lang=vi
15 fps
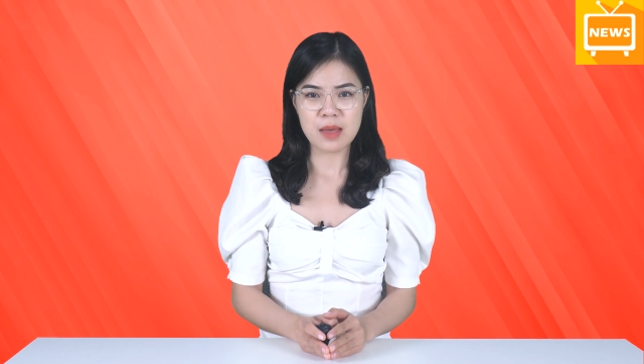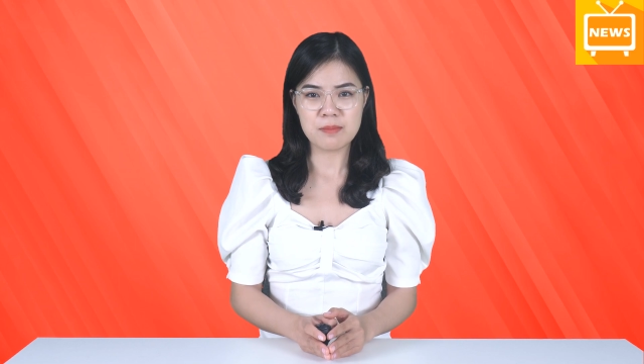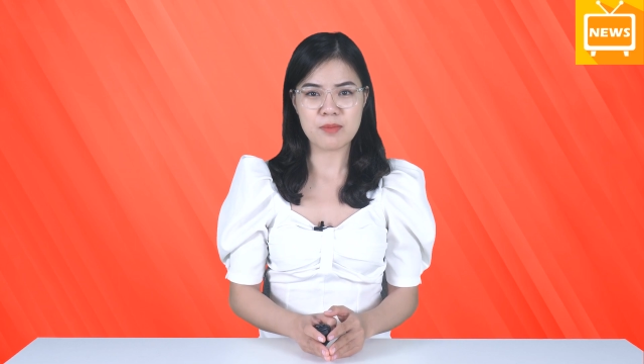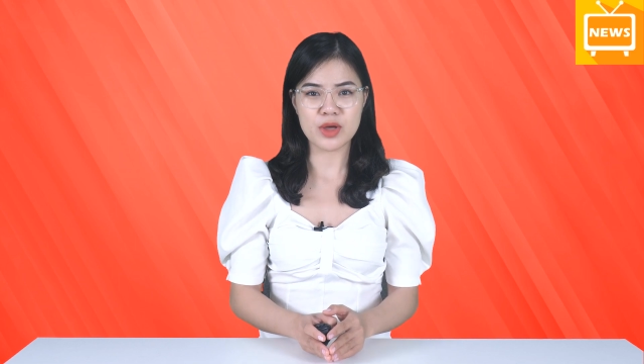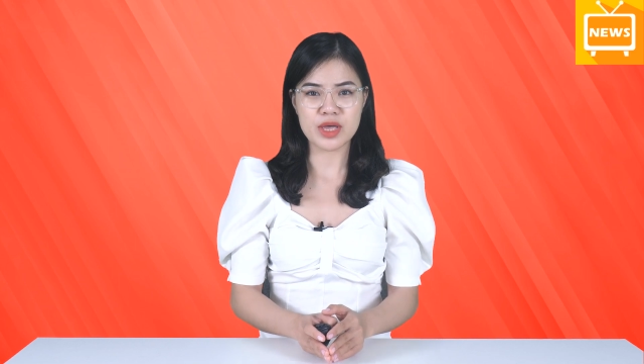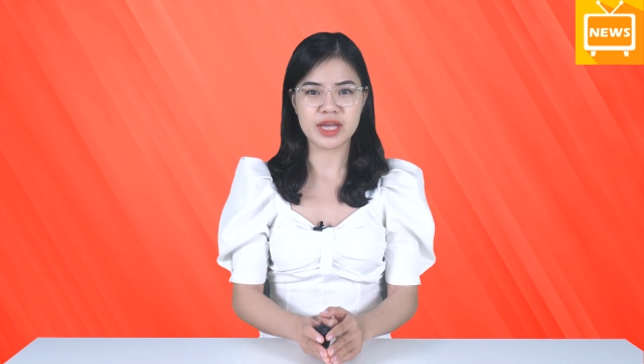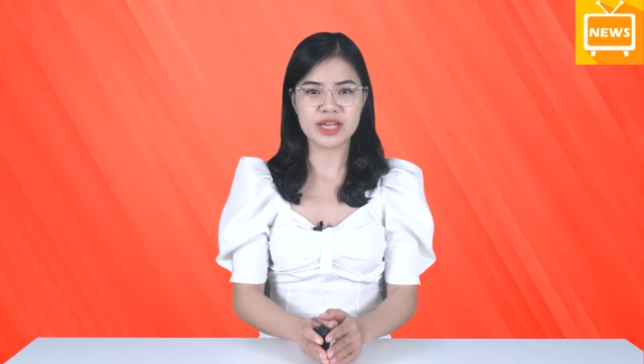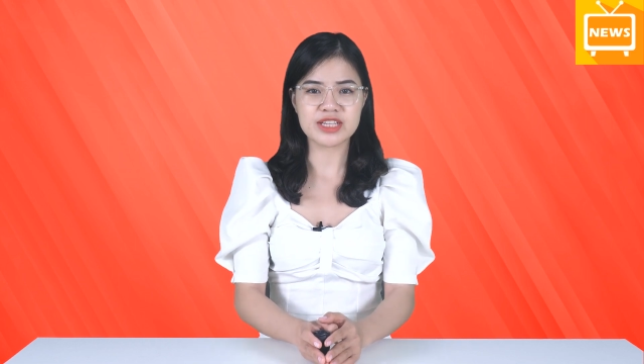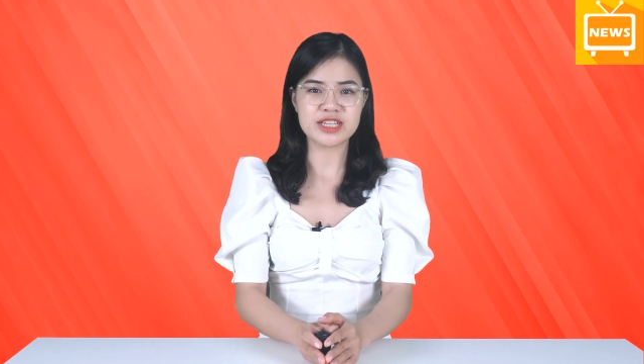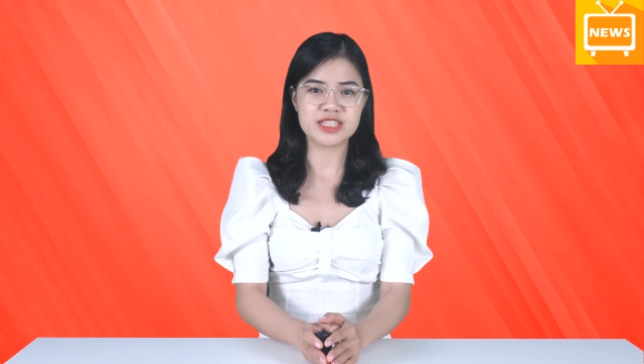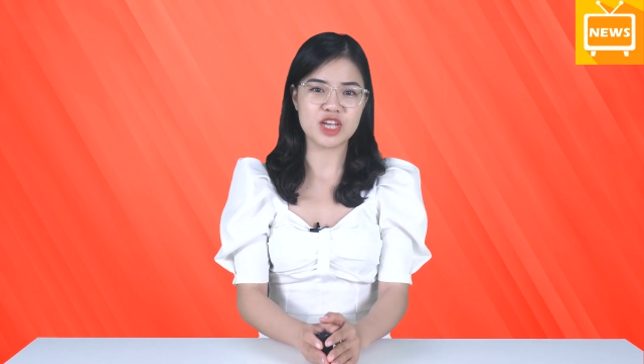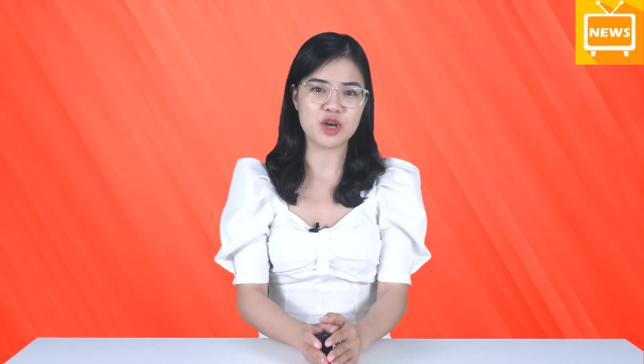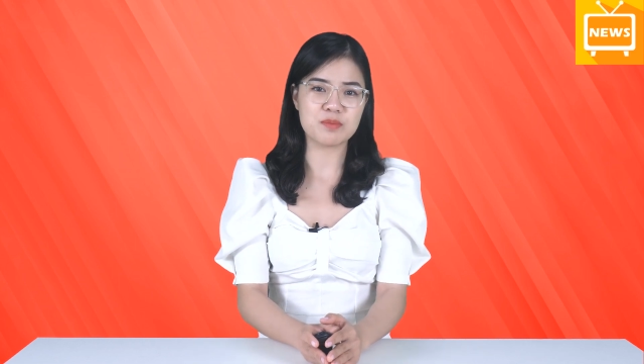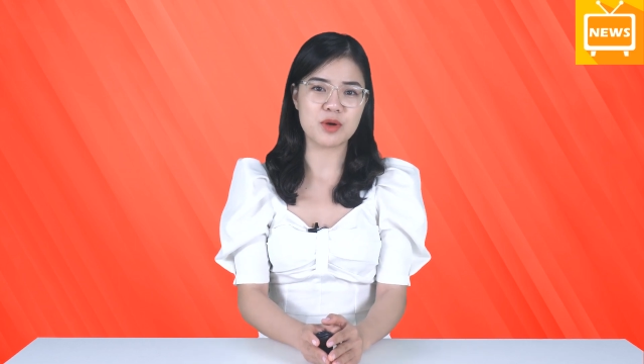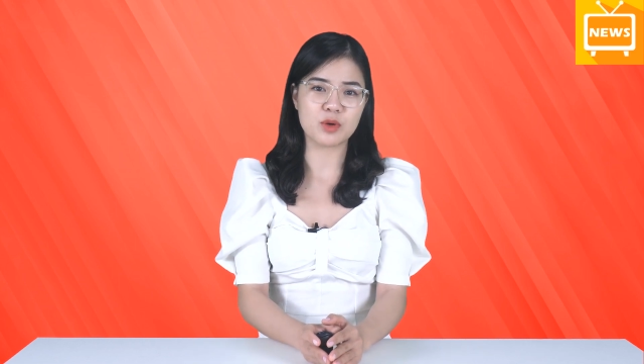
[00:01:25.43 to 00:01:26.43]
Mọi ý kiến trái
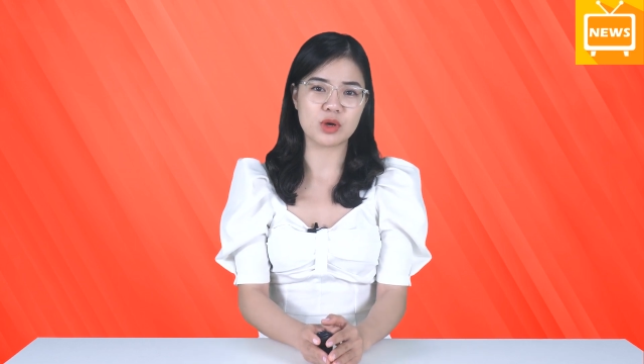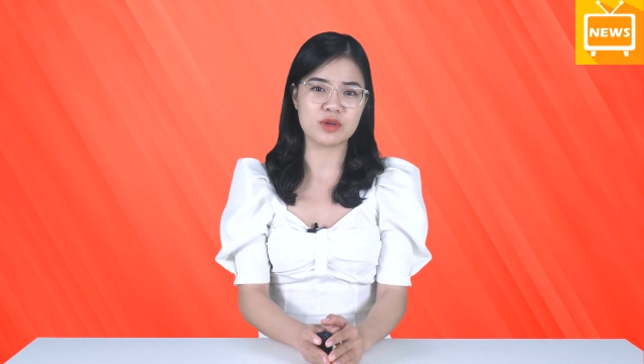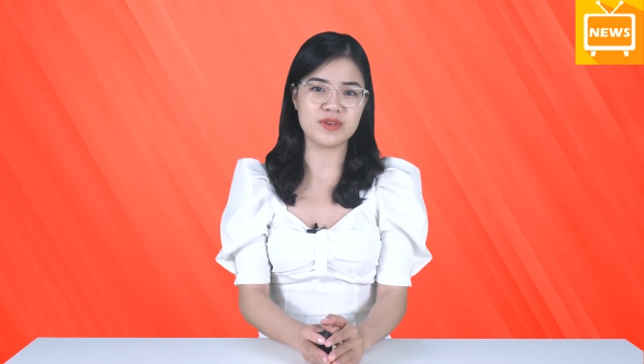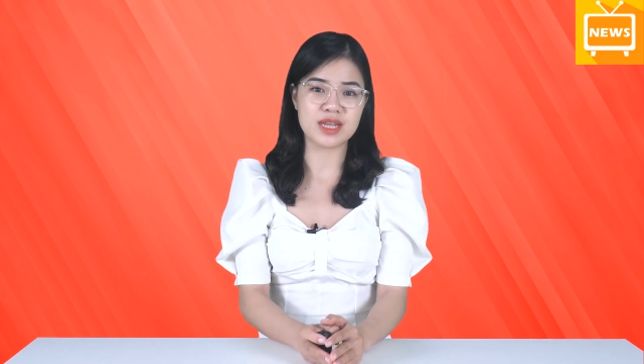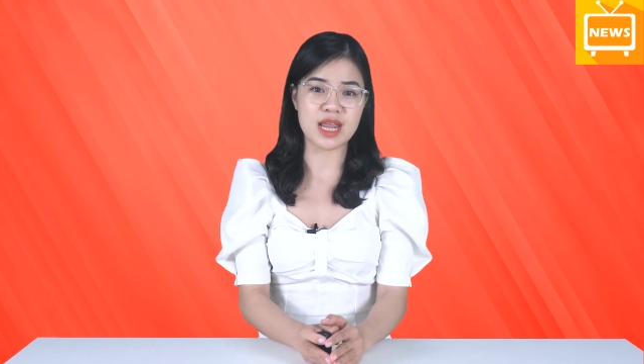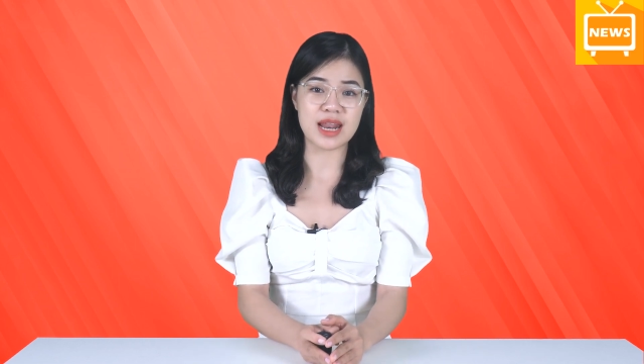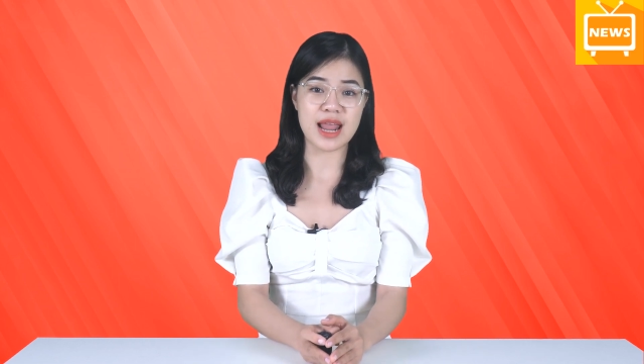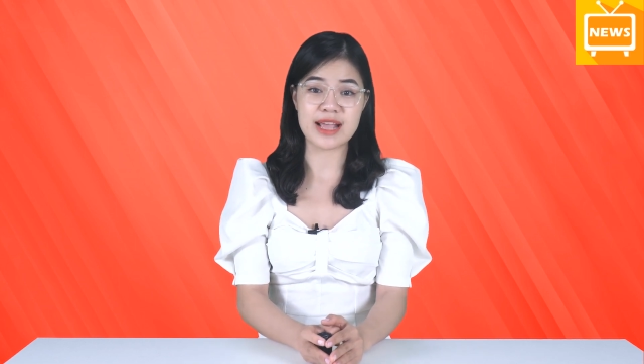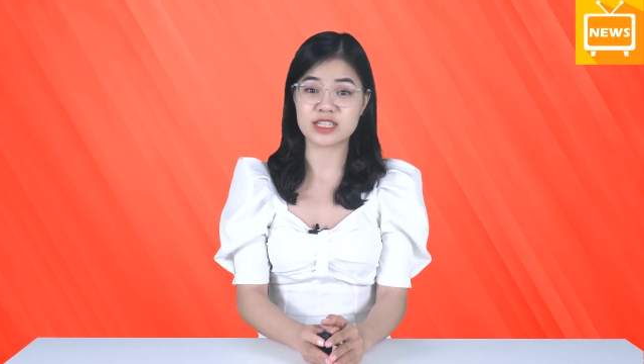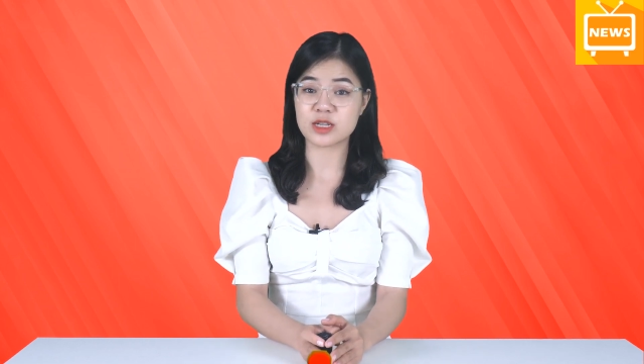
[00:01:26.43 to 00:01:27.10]
chiều mời quý vị để lại